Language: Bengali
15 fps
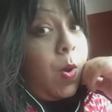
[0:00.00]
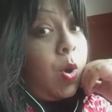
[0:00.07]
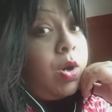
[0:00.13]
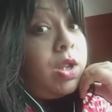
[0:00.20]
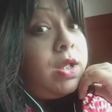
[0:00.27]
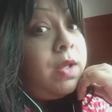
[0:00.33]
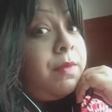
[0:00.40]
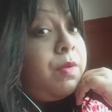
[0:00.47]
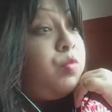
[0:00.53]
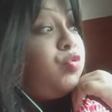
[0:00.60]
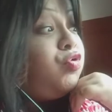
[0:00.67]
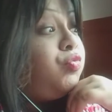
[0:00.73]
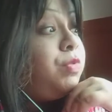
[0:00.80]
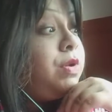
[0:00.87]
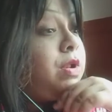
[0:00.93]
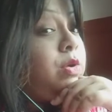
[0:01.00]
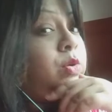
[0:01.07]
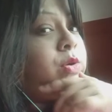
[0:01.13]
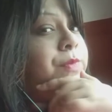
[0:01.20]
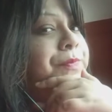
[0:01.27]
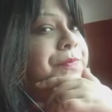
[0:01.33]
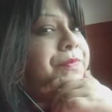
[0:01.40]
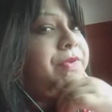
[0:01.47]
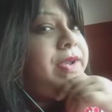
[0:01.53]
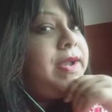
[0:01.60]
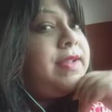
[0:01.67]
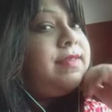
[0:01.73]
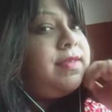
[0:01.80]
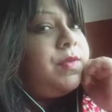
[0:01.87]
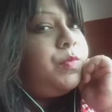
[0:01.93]
অনেকে আবার বুঝবে না ঠিক
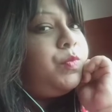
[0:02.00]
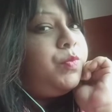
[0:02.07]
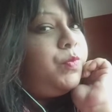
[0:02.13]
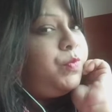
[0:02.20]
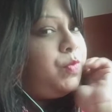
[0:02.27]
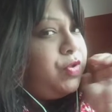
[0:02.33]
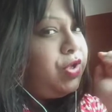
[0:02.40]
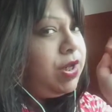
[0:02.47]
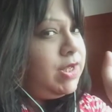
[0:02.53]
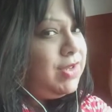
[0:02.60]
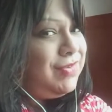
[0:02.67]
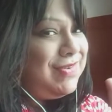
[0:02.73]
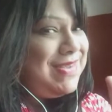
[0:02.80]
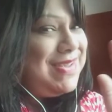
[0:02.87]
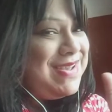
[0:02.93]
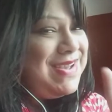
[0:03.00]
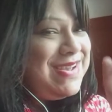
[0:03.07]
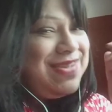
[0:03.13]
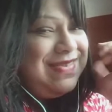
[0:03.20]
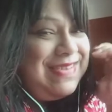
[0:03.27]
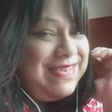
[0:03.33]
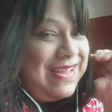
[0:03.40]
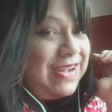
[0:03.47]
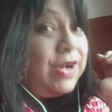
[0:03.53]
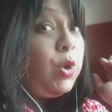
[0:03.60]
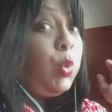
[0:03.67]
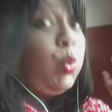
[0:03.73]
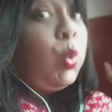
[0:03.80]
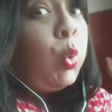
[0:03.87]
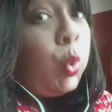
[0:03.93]
আছে বুঝিয়ে দিচ্ছি চিন্তা করো
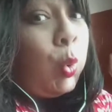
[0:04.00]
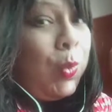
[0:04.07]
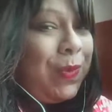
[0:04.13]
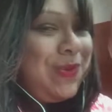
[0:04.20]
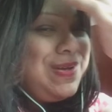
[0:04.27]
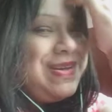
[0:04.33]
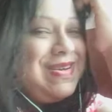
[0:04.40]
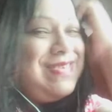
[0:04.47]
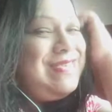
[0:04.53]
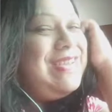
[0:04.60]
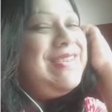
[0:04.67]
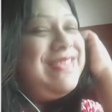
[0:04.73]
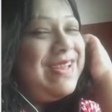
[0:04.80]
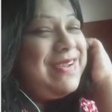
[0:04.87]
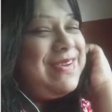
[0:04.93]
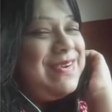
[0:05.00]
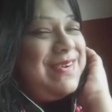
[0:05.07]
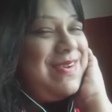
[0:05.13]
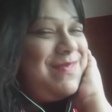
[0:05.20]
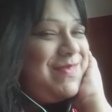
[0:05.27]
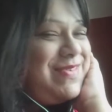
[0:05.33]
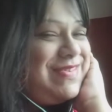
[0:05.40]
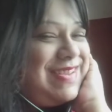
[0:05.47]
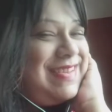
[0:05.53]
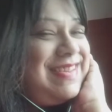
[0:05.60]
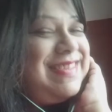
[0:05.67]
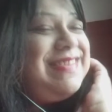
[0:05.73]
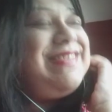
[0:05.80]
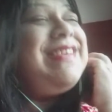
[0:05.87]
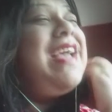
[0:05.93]
হু চিন্তা করো বুঝিয়ে
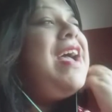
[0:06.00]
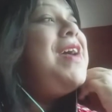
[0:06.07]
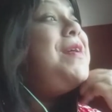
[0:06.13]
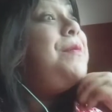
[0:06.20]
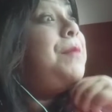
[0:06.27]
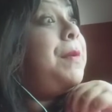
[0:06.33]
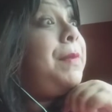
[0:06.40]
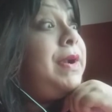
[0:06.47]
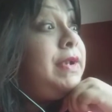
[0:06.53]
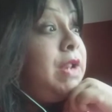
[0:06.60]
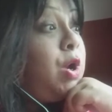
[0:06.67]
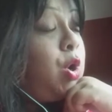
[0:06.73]
দিচ্ছি ব্যাপারটা